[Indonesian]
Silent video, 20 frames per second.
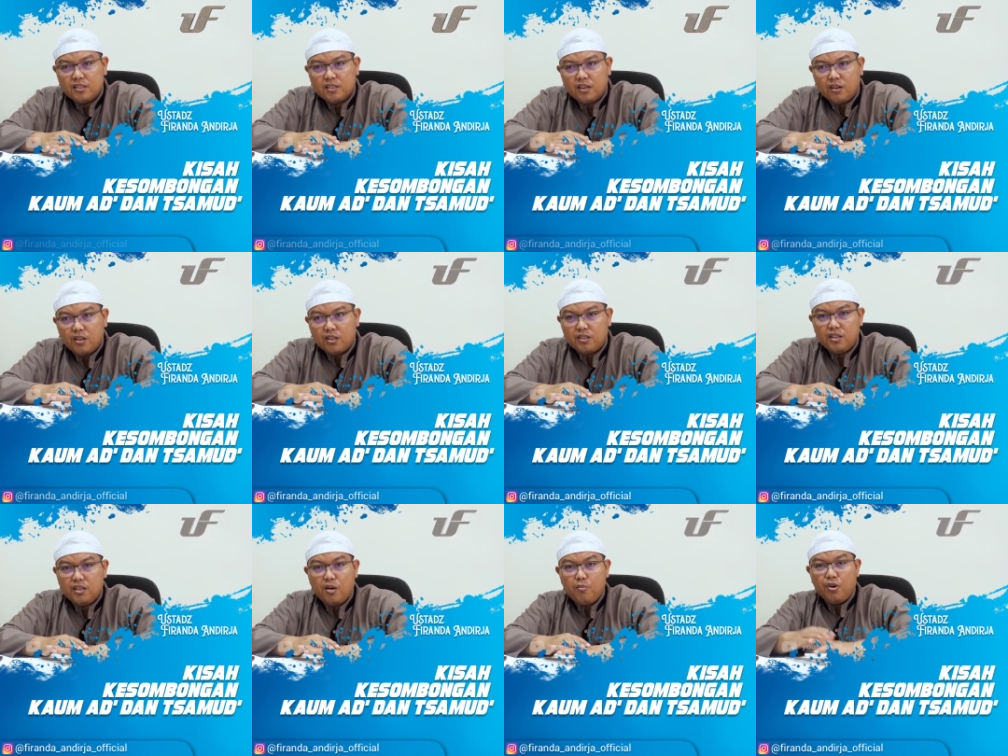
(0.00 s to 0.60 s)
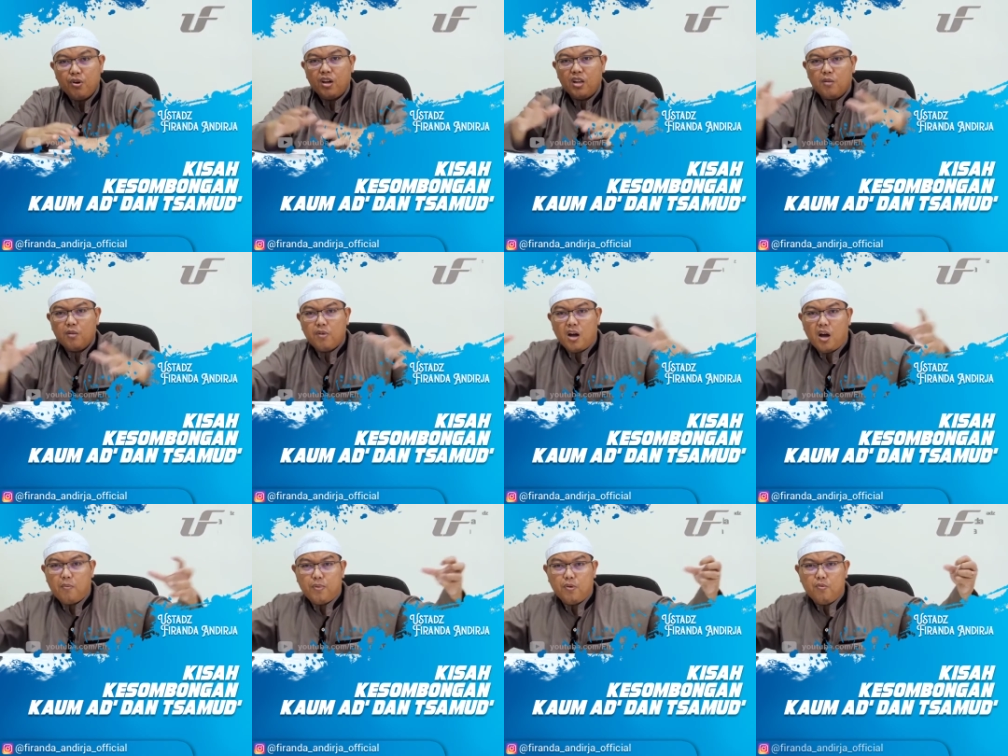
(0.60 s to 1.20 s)
Allah tidak
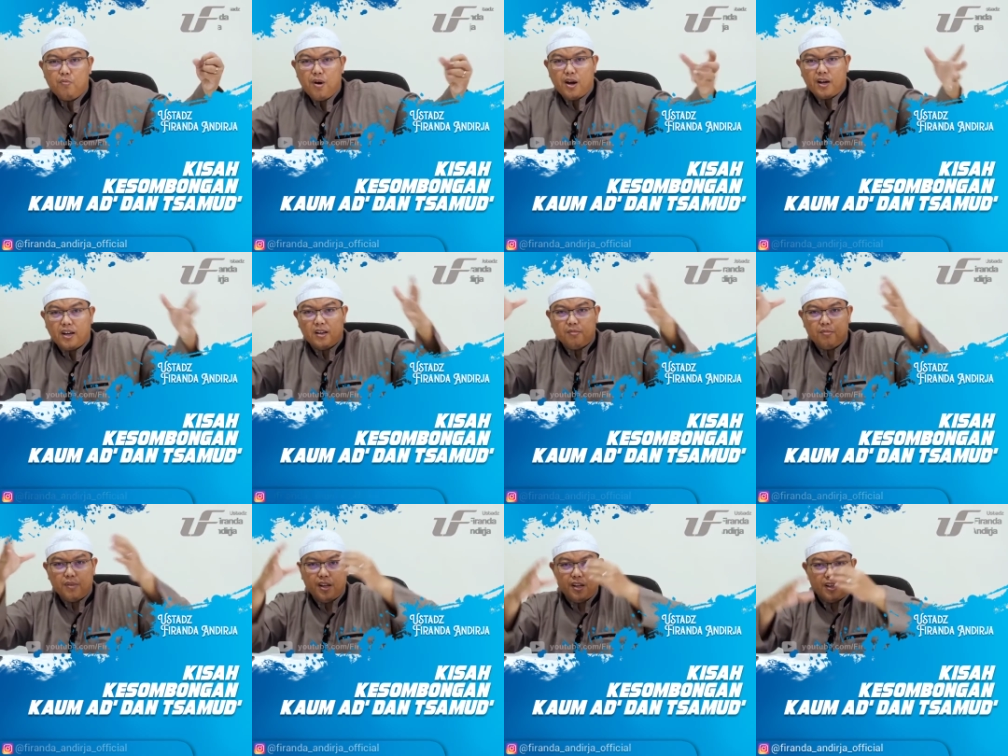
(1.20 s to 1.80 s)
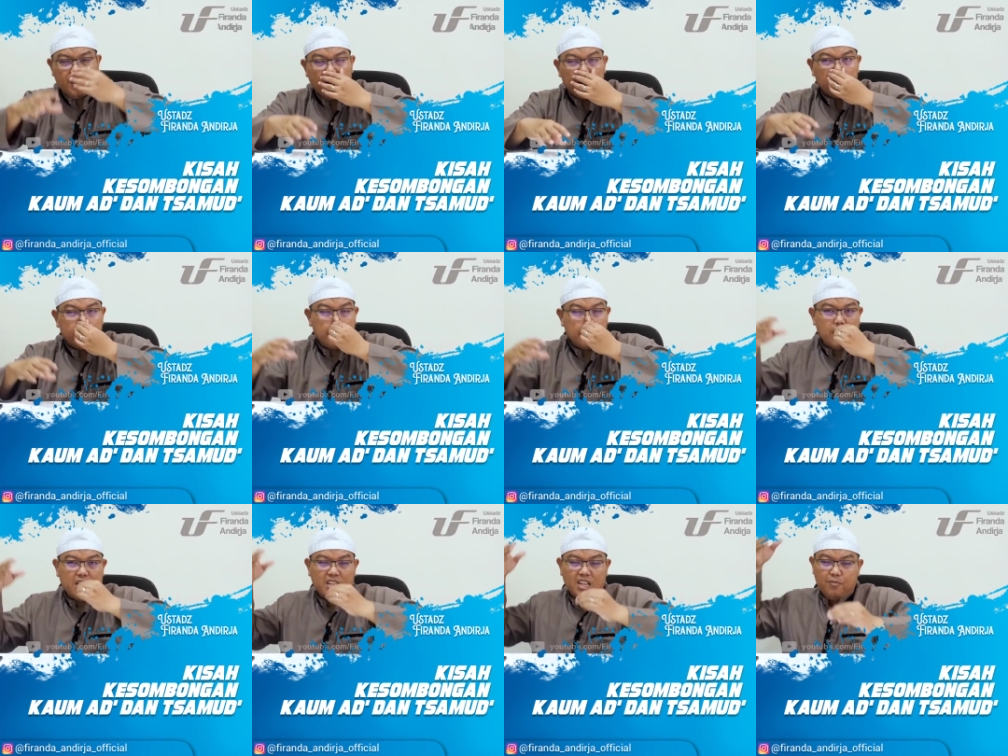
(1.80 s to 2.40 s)
mengirim api membakar mereka. Allah
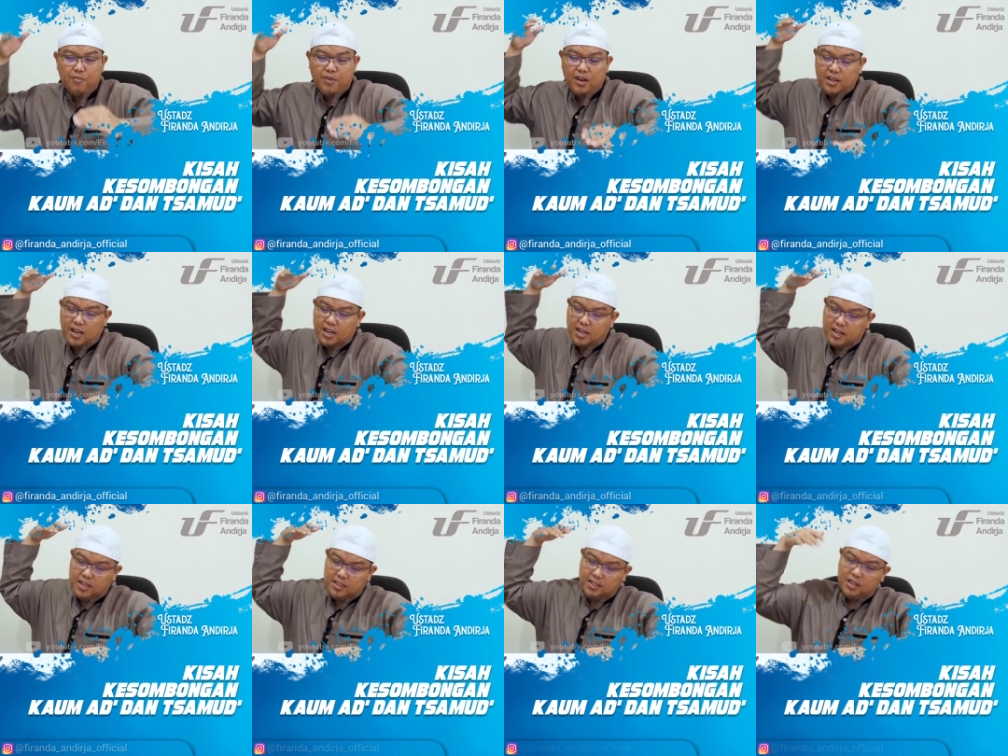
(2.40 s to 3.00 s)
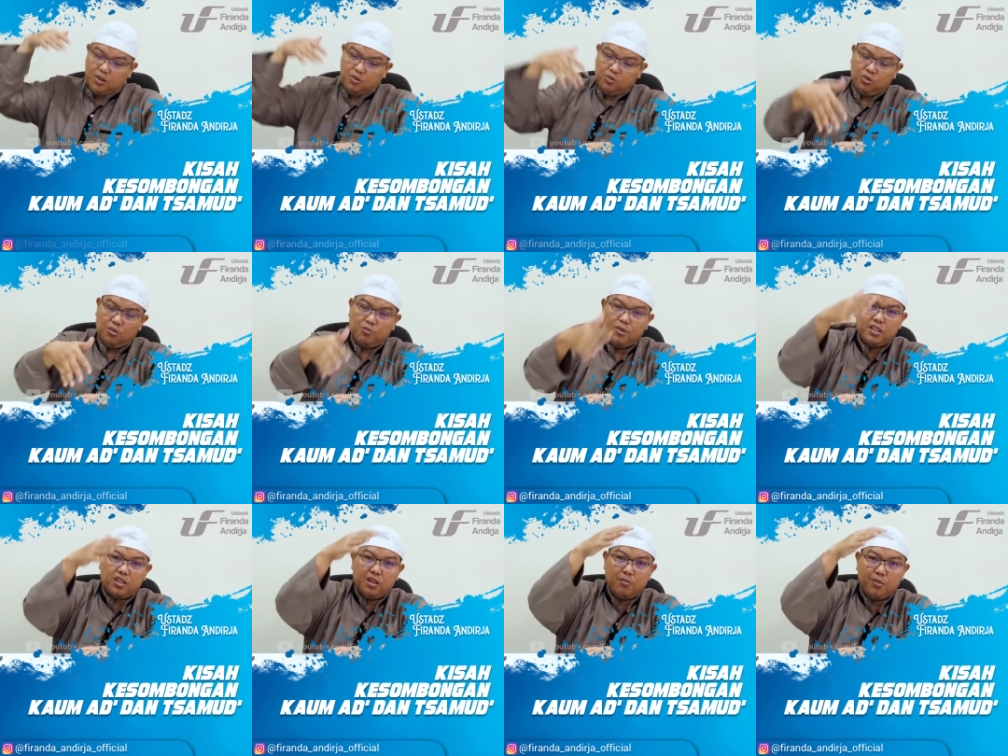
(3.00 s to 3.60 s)
tidak kirimkan halilintar
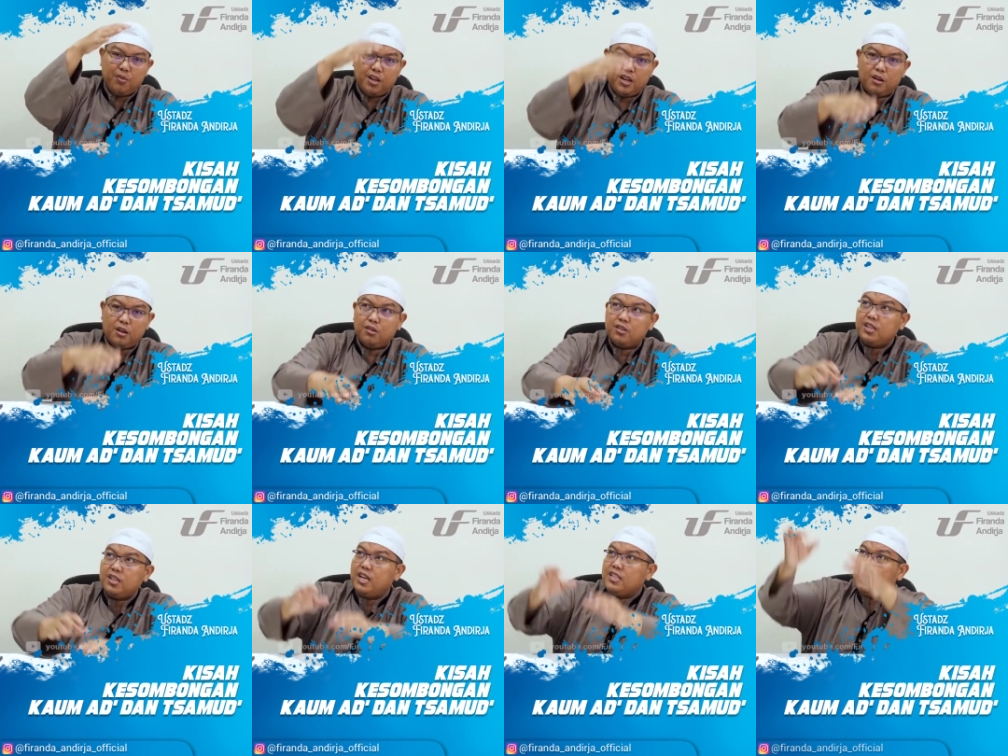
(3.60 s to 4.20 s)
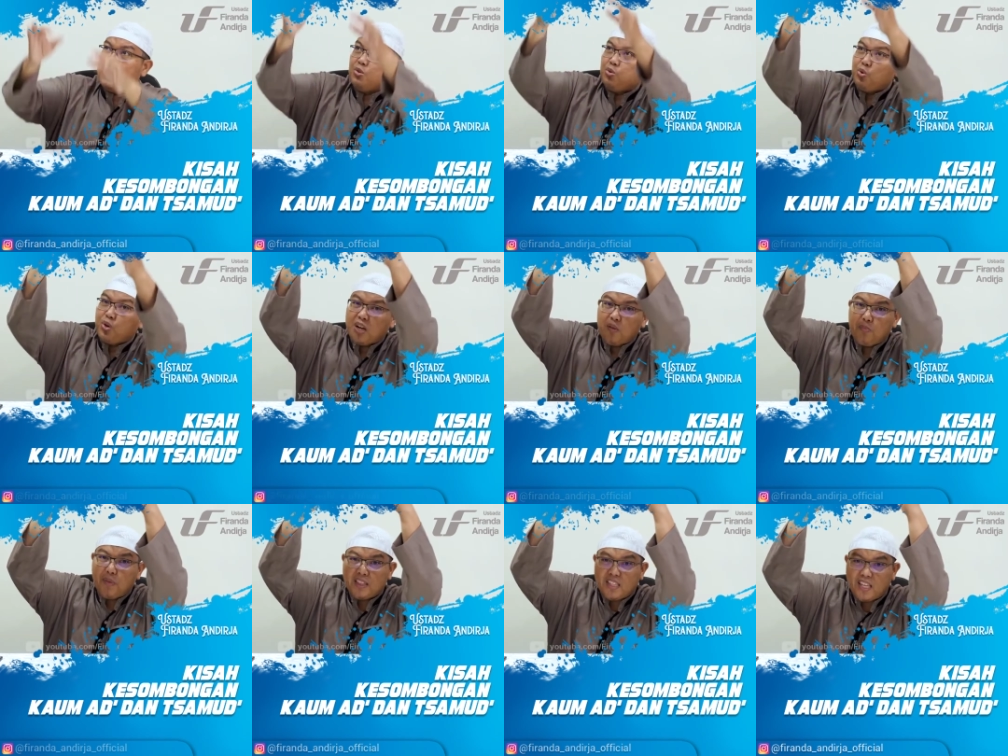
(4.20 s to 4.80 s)
untuk menghantam mereka. Allah tidak
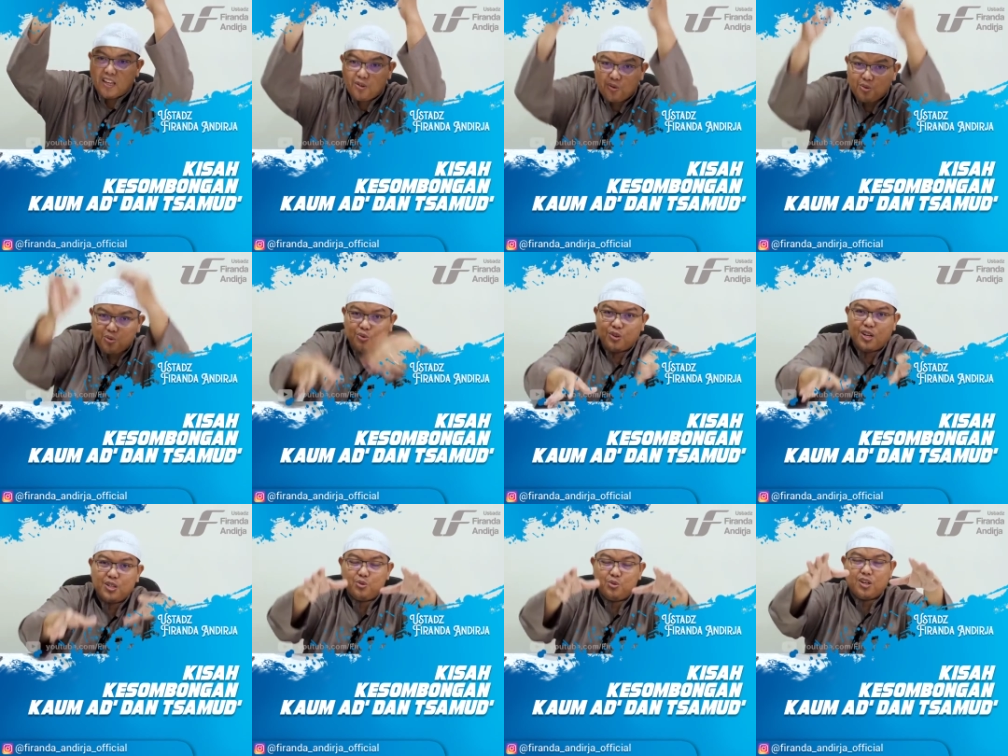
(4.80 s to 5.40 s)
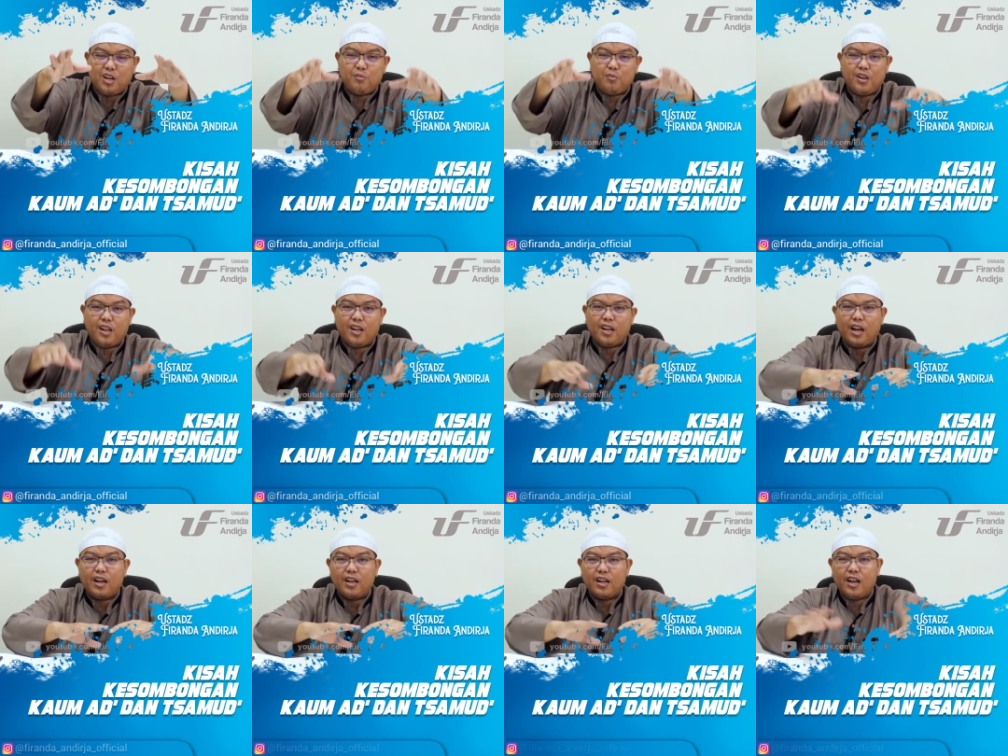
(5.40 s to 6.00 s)
jantukan meteor untuk hancurkan
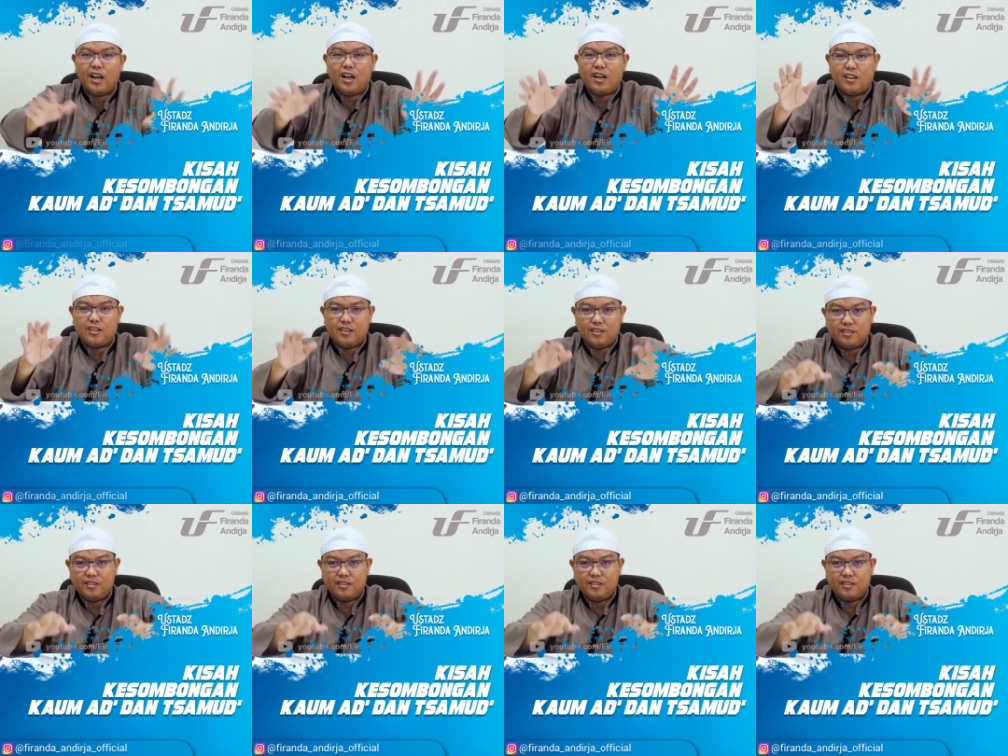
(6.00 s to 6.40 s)
mereka. Enggak.